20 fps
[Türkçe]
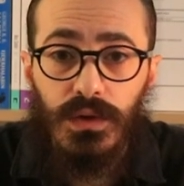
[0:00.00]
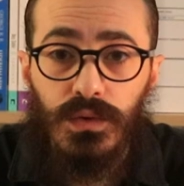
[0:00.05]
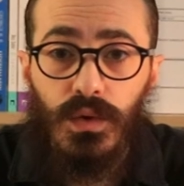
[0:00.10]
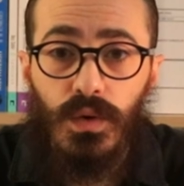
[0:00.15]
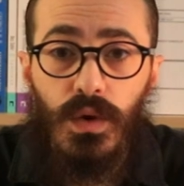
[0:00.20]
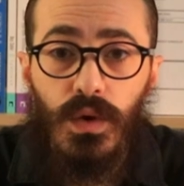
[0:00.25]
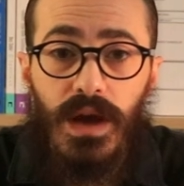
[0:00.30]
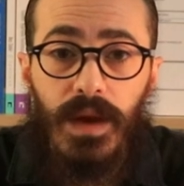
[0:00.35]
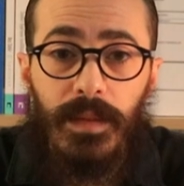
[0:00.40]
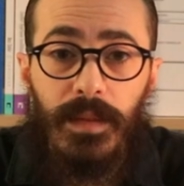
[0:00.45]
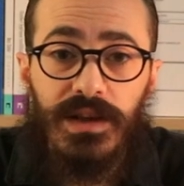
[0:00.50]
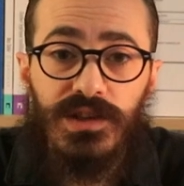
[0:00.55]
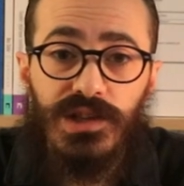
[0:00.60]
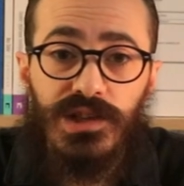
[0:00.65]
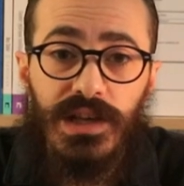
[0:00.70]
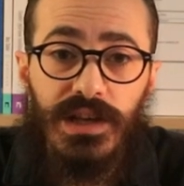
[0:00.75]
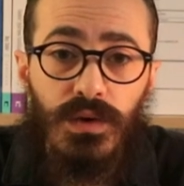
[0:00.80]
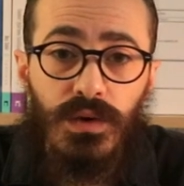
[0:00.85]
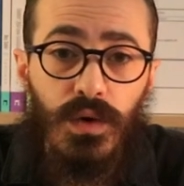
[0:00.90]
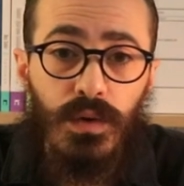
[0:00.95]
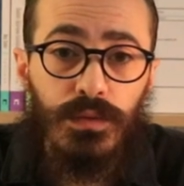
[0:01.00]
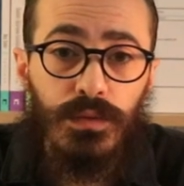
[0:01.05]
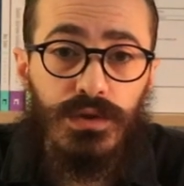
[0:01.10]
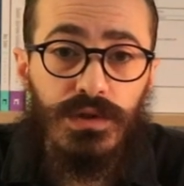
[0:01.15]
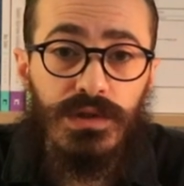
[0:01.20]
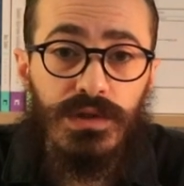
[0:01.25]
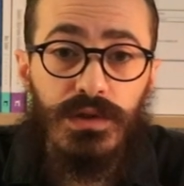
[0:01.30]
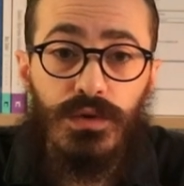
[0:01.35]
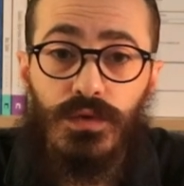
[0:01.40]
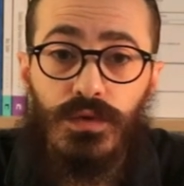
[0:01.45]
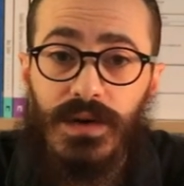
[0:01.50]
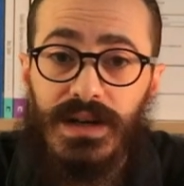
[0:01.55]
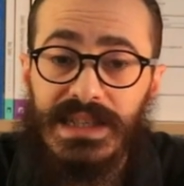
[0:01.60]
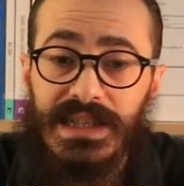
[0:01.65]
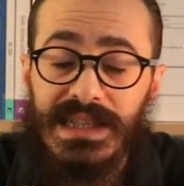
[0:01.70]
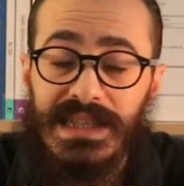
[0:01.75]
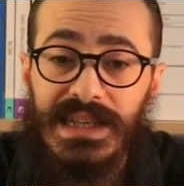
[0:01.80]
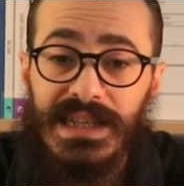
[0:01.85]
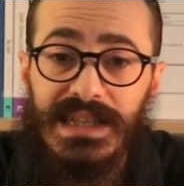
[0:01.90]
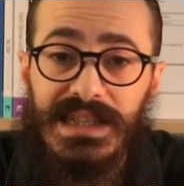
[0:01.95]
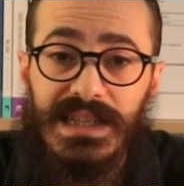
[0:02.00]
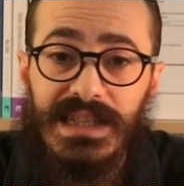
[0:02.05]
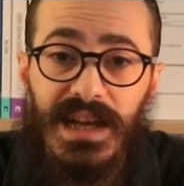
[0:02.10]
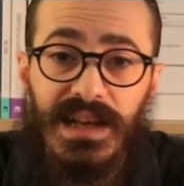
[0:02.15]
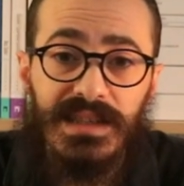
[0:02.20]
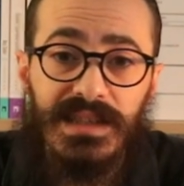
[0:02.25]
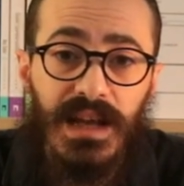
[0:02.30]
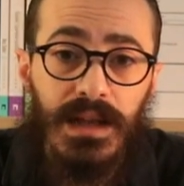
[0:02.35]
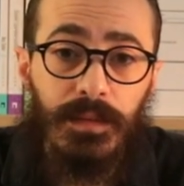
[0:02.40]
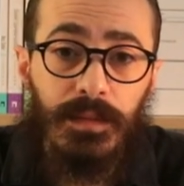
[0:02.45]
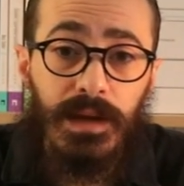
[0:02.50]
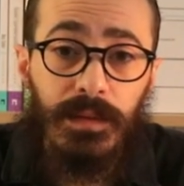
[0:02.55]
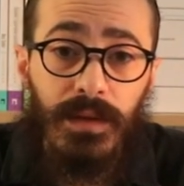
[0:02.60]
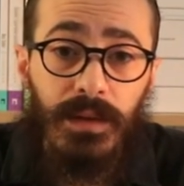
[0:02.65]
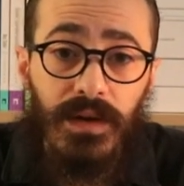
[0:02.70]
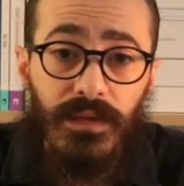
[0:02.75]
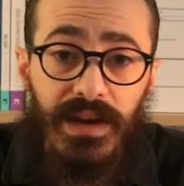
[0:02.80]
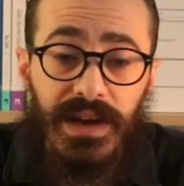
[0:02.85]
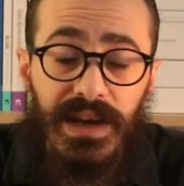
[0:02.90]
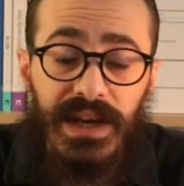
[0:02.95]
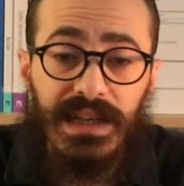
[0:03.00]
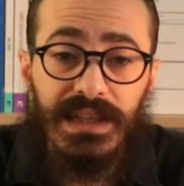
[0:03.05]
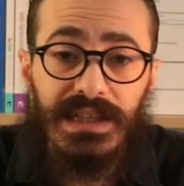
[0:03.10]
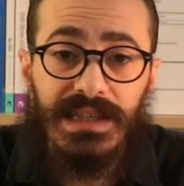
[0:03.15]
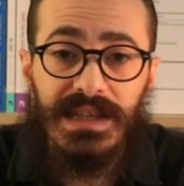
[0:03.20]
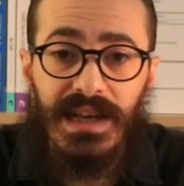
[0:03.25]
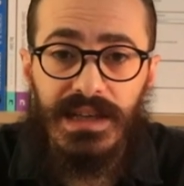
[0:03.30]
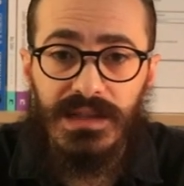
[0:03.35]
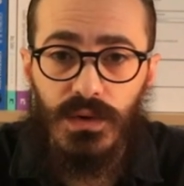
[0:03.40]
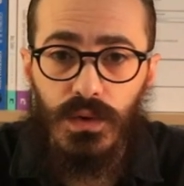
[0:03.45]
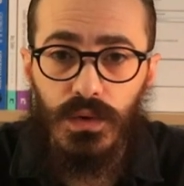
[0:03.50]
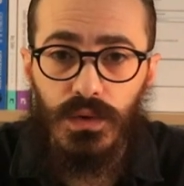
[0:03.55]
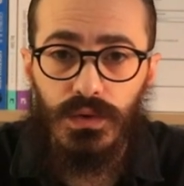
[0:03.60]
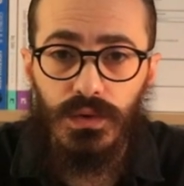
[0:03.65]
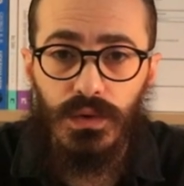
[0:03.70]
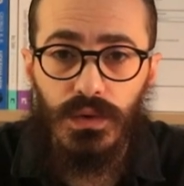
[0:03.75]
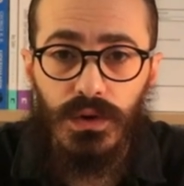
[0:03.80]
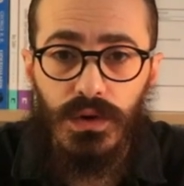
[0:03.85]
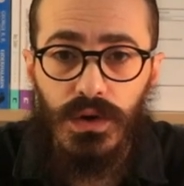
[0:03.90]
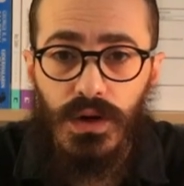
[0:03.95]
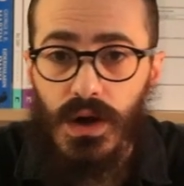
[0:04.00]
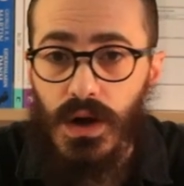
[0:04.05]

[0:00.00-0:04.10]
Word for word: Doğu Emekçileri Komünist Üniversitesi'nde siyasal bilimler ve iktisat okudu.